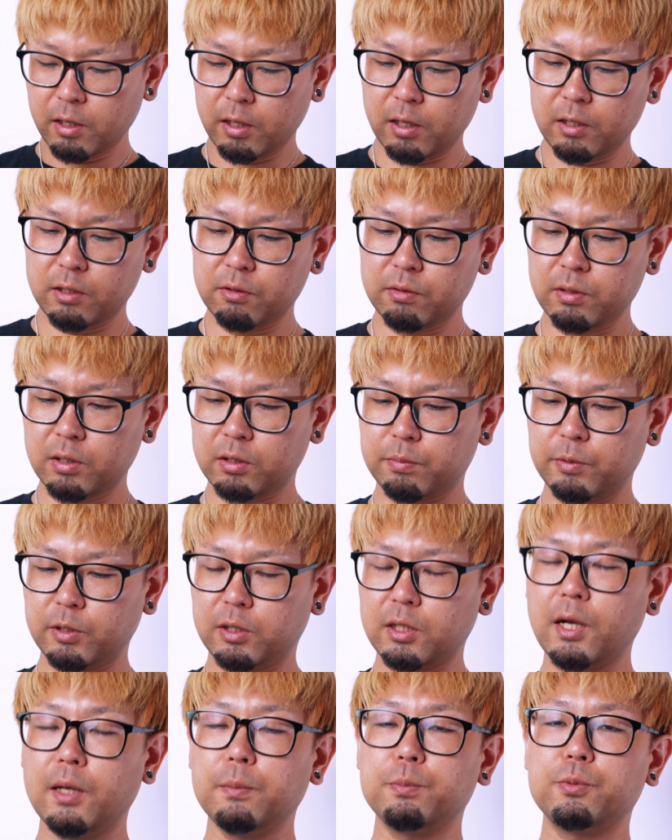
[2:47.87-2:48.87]
え USB
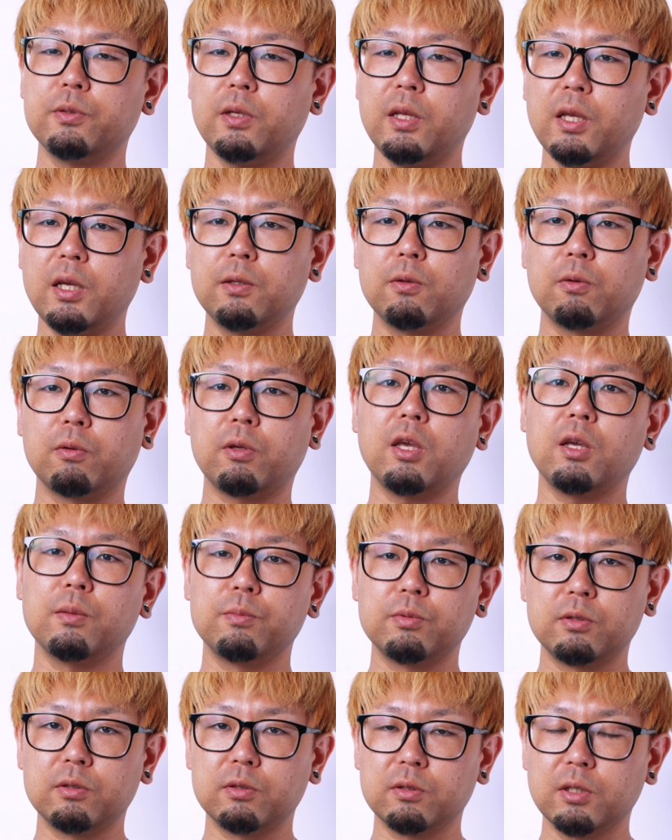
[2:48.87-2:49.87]
Type-A の
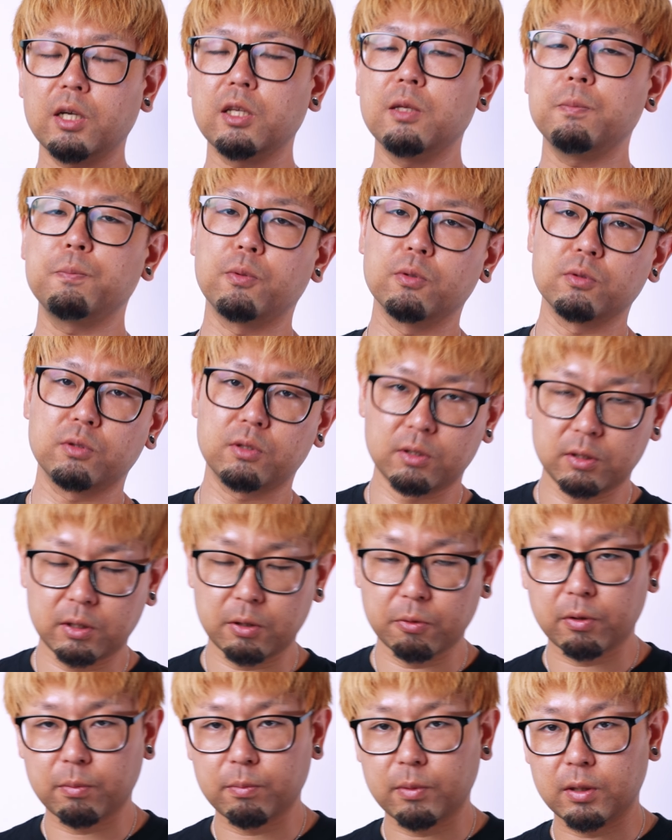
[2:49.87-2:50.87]
ケーブルが1本付い
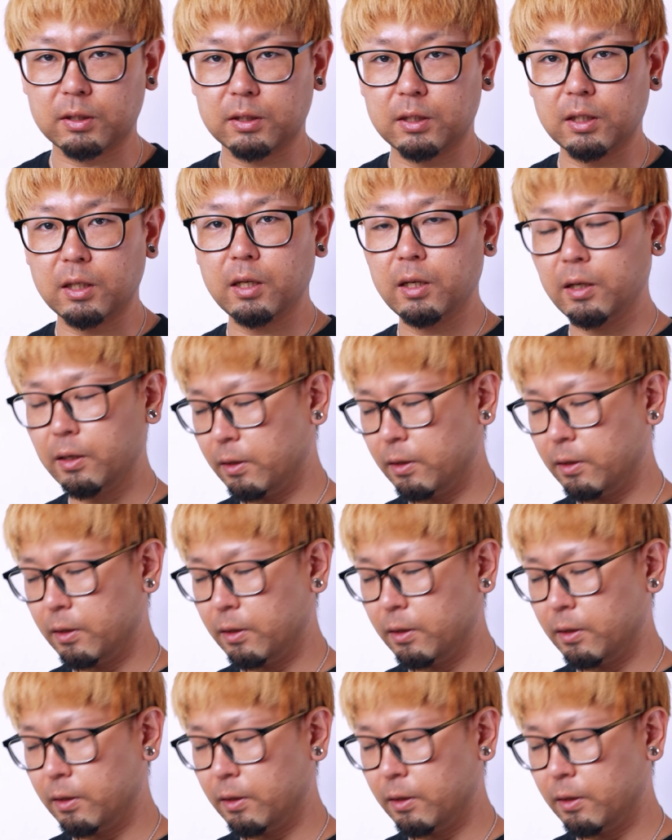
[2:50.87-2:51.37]
ておりますね